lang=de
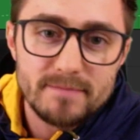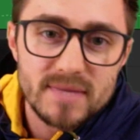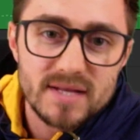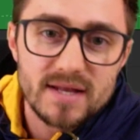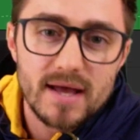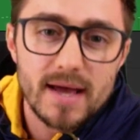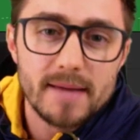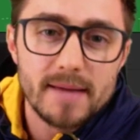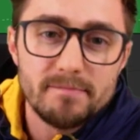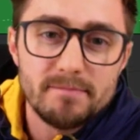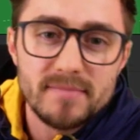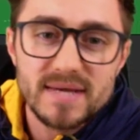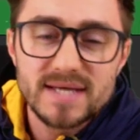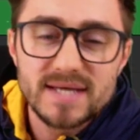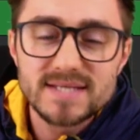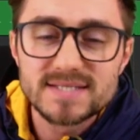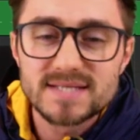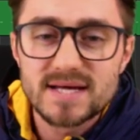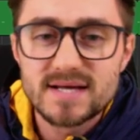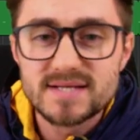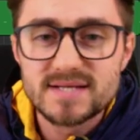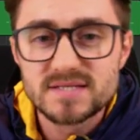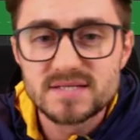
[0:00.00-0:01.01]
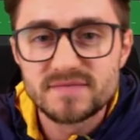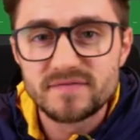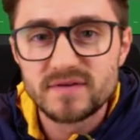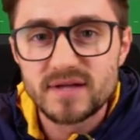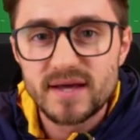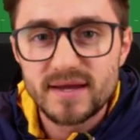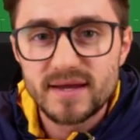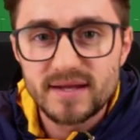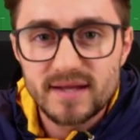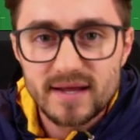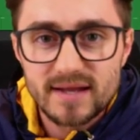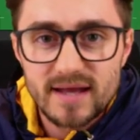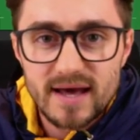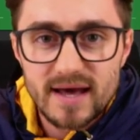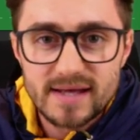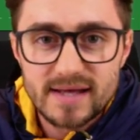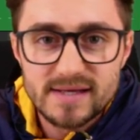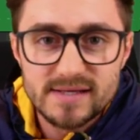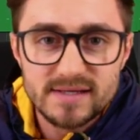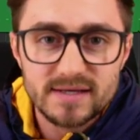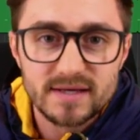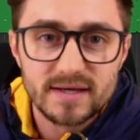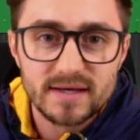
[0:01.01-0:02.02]
in einen Mix als vielleicht ein
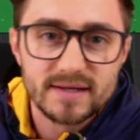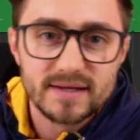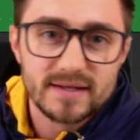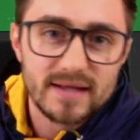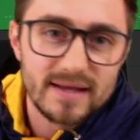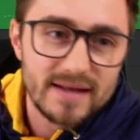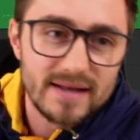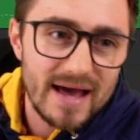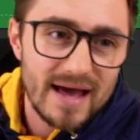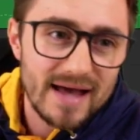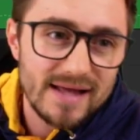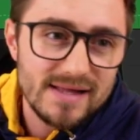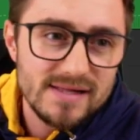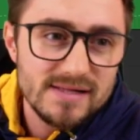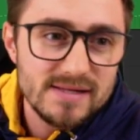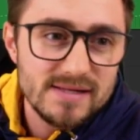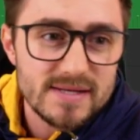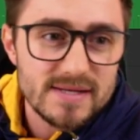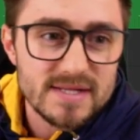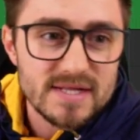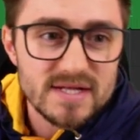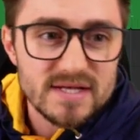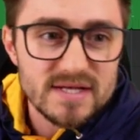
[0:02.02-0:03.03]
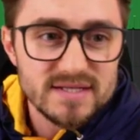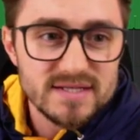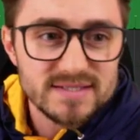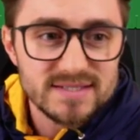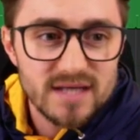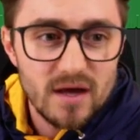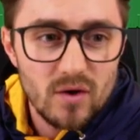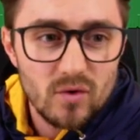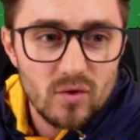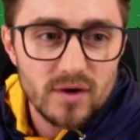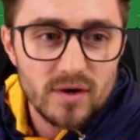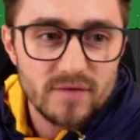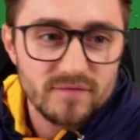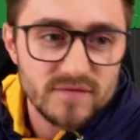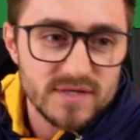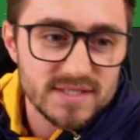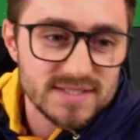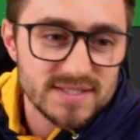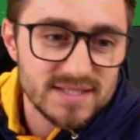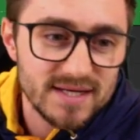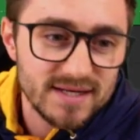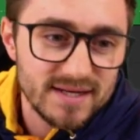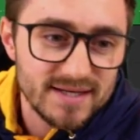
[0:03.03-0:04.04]
Hallgerät. Ein Hall ist auch, wie
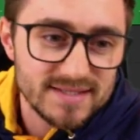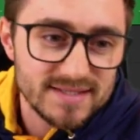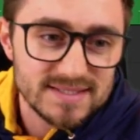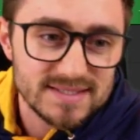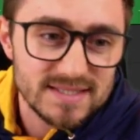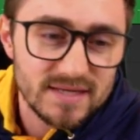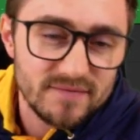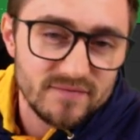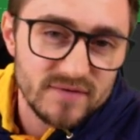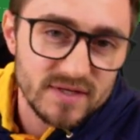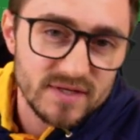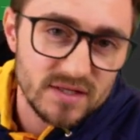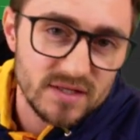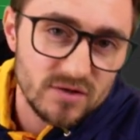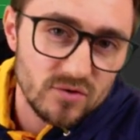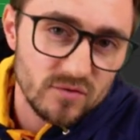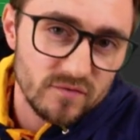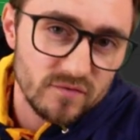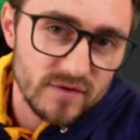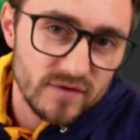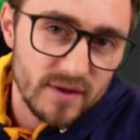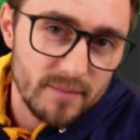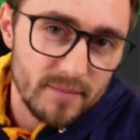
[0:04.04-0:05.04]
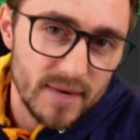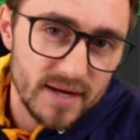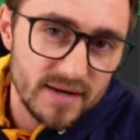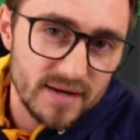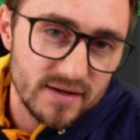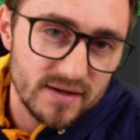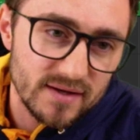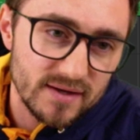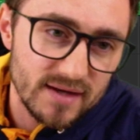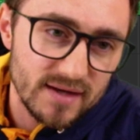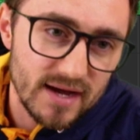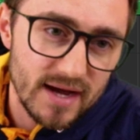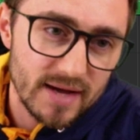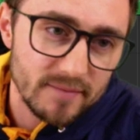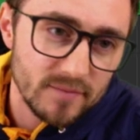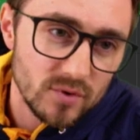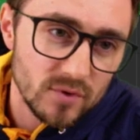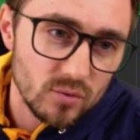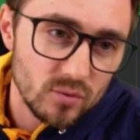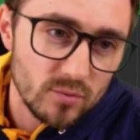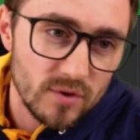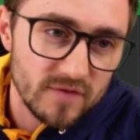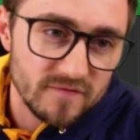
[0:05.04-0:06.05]
gesagt, extrem wichtig und wäre meine geheime
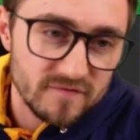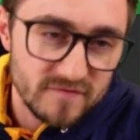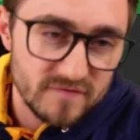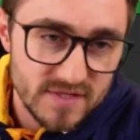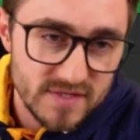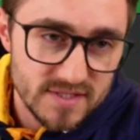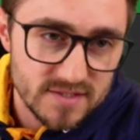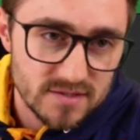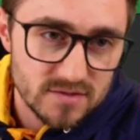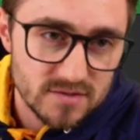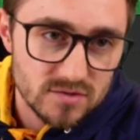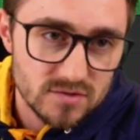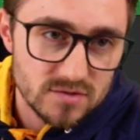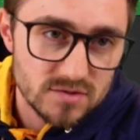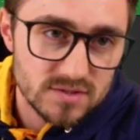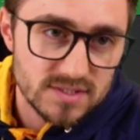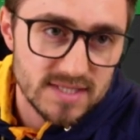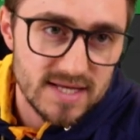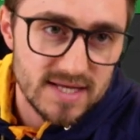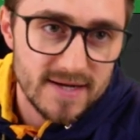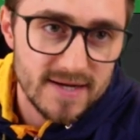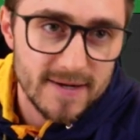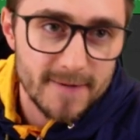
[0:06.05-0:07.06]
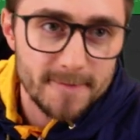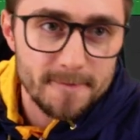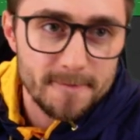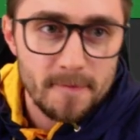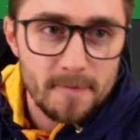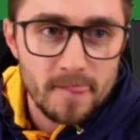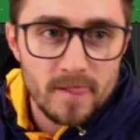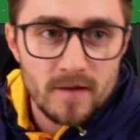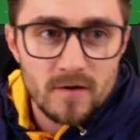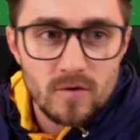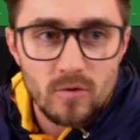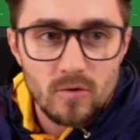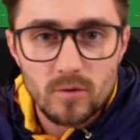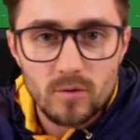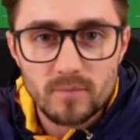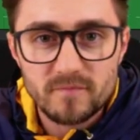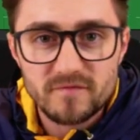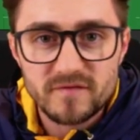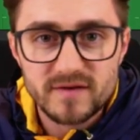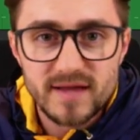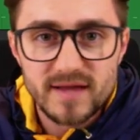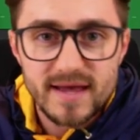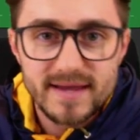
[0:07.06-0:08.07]
Nummer 4 sozusagen, um
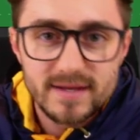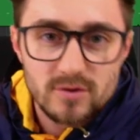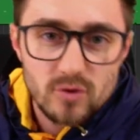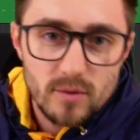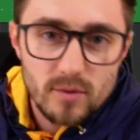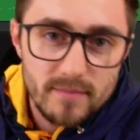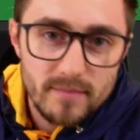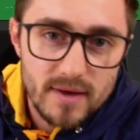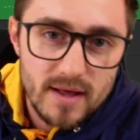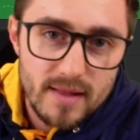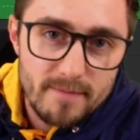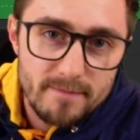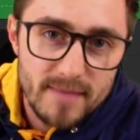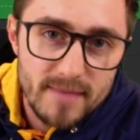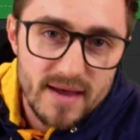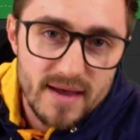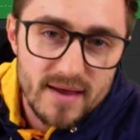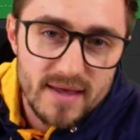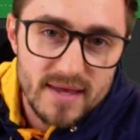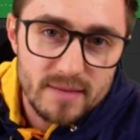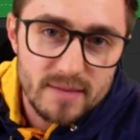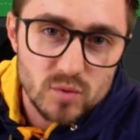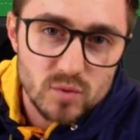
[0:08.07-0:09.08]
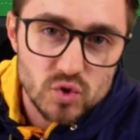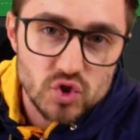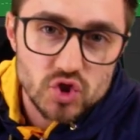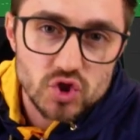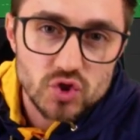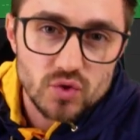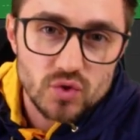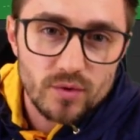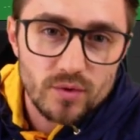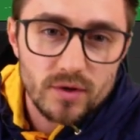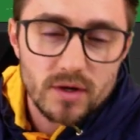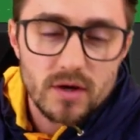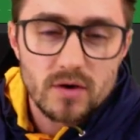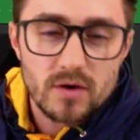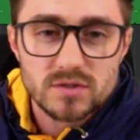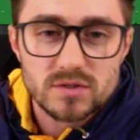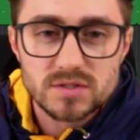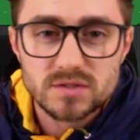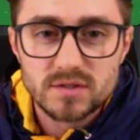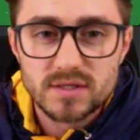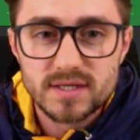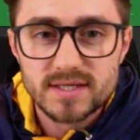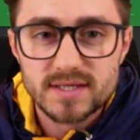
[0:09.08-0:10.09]
vielleicht nochmal mehr Emotionen
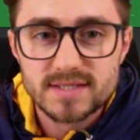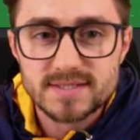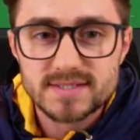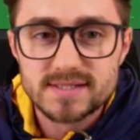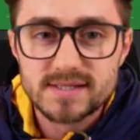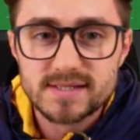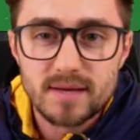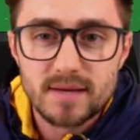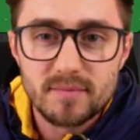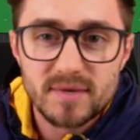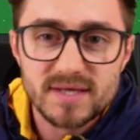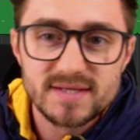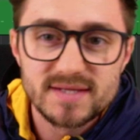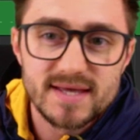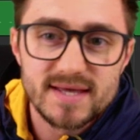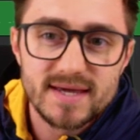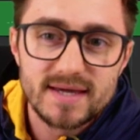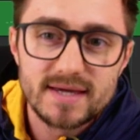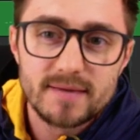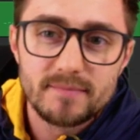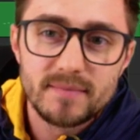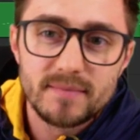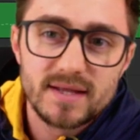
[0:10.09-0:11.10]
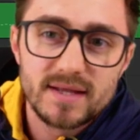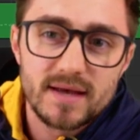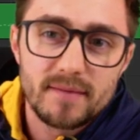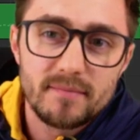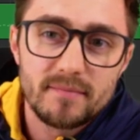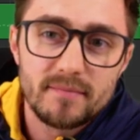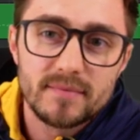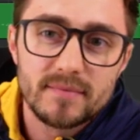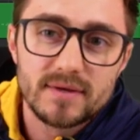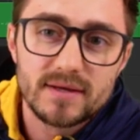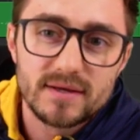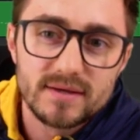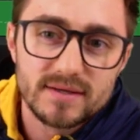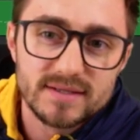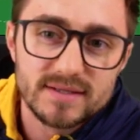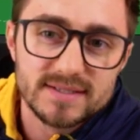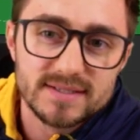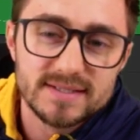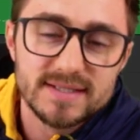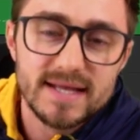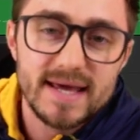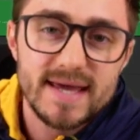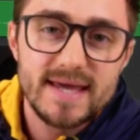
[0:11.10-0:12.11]
rauszukitzeln. Aber ich denke, mit einem äh,
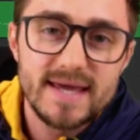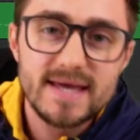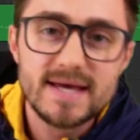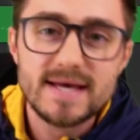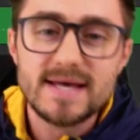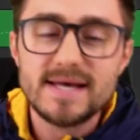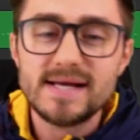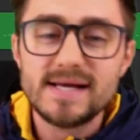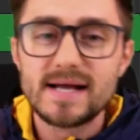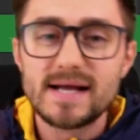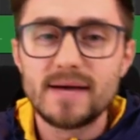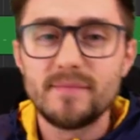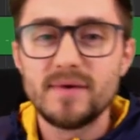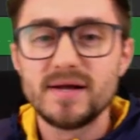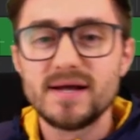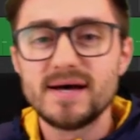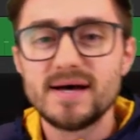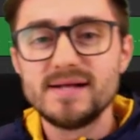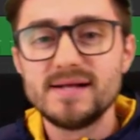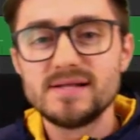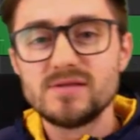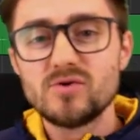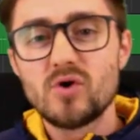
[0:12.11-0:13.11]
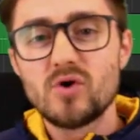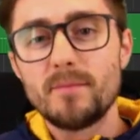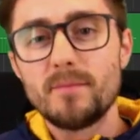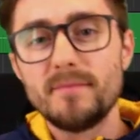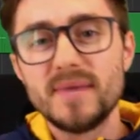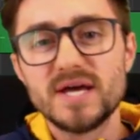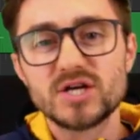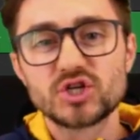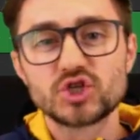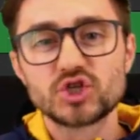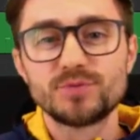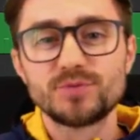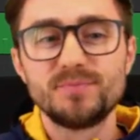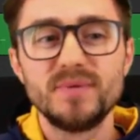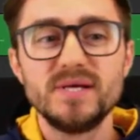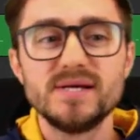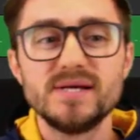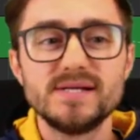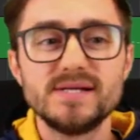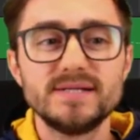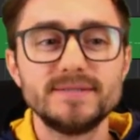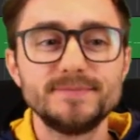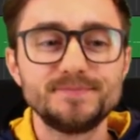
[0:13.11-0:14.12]
Delay kann man halt noch mehr
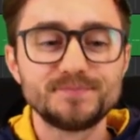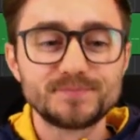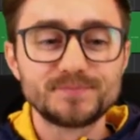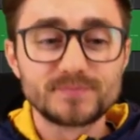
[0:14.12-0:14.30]
spielen,